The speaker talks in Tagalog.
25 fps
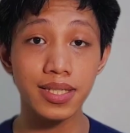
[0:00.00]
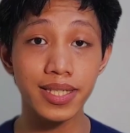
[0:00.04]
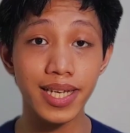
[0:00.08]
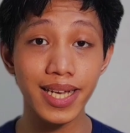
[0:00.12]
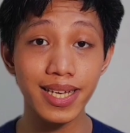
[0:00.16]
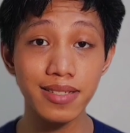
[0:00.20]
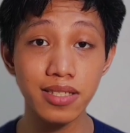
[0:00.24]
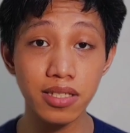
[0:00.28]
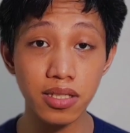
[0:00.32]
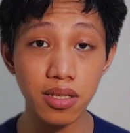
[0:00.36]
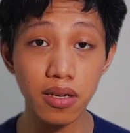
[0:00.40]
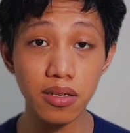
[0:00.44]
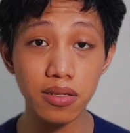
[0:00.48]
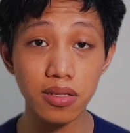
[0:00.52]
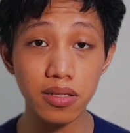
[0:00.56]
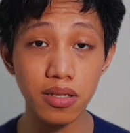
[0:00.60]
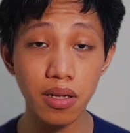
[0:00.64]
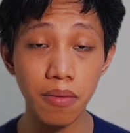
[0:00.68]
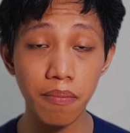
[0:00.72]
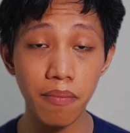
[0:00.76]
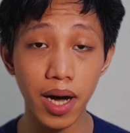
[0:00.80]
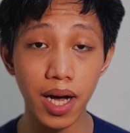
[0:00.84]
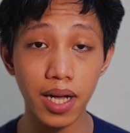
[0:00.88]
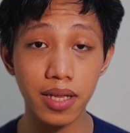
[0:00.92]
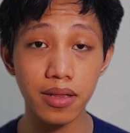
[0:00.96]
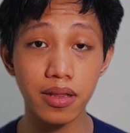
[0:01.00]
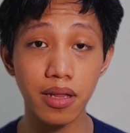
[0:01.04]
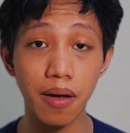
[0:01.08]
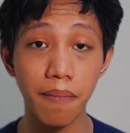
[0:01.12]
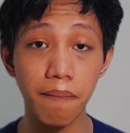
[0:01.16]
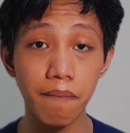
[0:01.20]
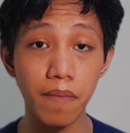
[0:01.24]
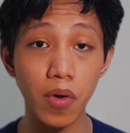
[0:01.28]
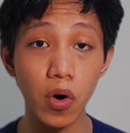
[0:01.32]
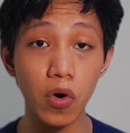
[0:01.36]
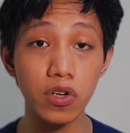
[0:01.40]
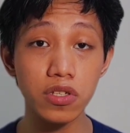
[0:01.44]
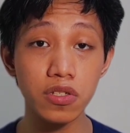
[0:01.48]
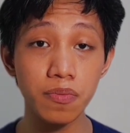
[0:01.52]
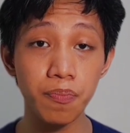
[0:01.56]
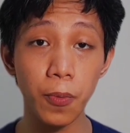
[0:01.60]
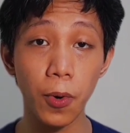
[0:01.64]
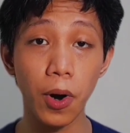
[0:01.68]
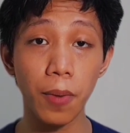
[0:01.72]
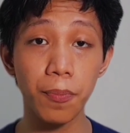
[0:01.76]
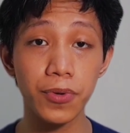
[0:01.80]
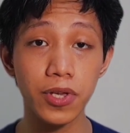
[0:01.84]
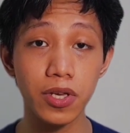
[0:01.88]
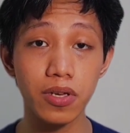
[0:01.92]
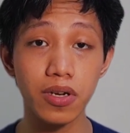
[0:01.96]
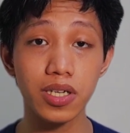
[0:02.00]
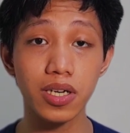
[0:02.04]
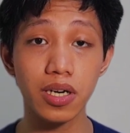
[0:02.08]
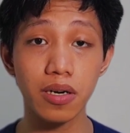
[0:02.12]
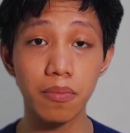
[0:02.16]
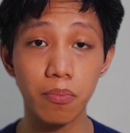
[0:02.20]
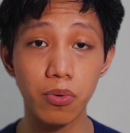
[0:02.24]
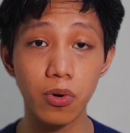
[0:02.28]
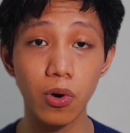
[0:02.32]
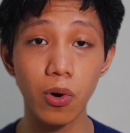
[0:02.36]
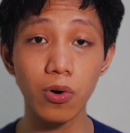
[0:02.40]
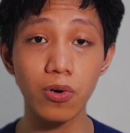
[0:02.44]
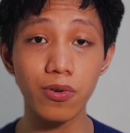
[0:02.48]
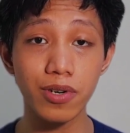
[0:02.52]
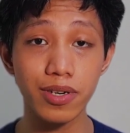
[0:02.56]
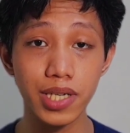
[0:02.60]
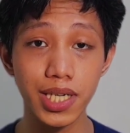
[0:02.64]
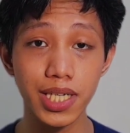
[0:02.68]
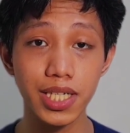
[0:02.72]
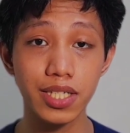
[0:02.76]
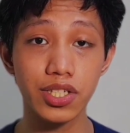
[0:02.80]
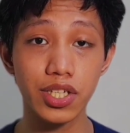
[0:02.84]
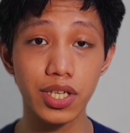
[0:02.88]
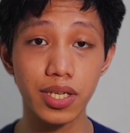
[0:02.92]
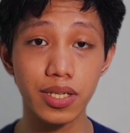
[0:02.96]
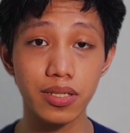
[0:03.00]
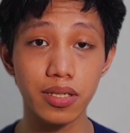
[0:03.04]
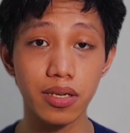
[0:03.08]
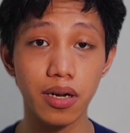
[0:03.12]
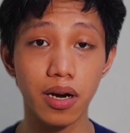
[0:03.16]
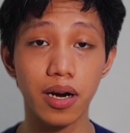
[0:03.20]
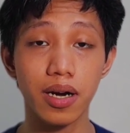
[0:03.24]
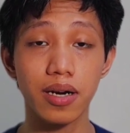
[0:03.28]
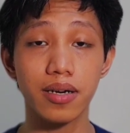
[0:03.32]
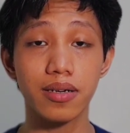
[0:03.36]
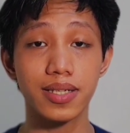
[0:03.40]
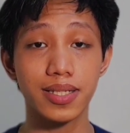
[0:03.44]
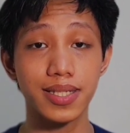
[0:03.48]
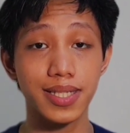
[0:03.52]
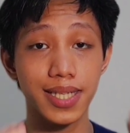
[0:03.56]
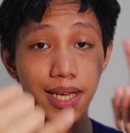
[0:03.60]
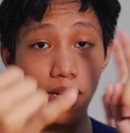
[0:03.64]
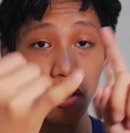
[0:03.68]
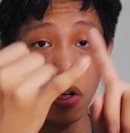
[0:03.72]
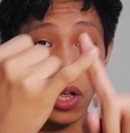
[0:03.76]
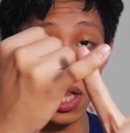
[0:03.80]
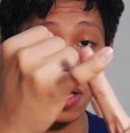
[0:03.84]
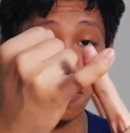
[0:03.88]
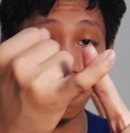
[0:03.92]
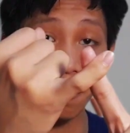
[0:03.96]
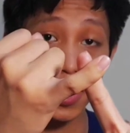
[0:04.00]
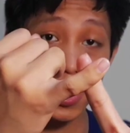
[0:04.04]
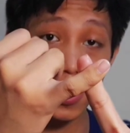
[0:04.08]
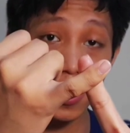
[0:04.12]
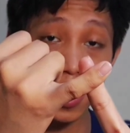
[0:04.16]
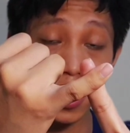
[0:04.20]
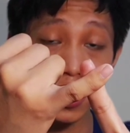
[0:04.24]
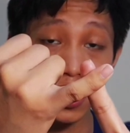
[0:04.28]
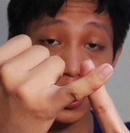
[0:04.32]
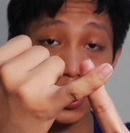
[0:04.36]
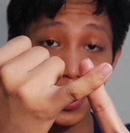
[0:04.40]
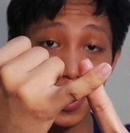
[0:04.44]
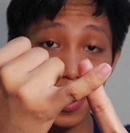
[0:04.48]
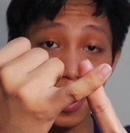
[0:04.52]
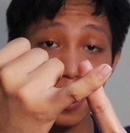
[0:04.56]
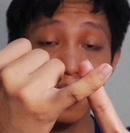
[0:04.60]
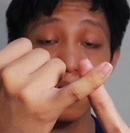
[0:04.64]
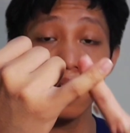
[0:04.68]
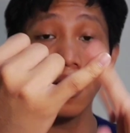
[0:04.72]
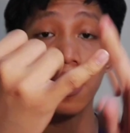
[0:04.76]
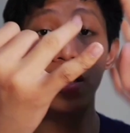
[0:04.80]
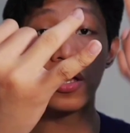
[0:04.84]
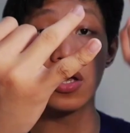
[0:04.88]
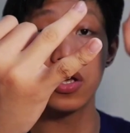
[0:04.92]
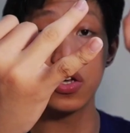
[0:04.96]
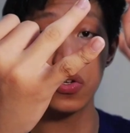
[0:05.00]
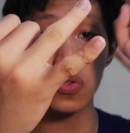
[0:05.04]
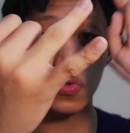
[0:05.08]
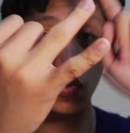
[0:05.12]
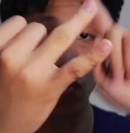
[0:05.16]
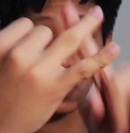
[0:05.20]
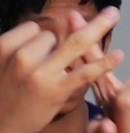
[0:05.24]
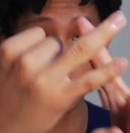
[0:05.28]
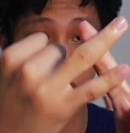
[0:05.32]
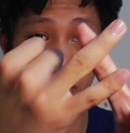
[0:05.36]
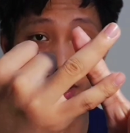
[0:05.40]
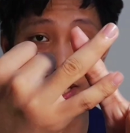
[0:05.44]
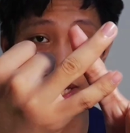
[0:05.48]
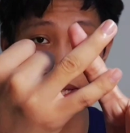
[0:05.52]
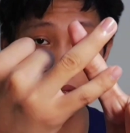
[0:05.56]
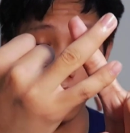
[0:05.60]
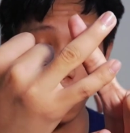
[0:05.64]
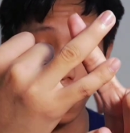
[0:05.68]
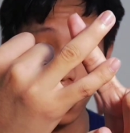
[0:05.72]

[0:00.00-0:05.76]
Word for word: Sa stocks naman, the most popular brokerages are the COL Financial, 2 Trade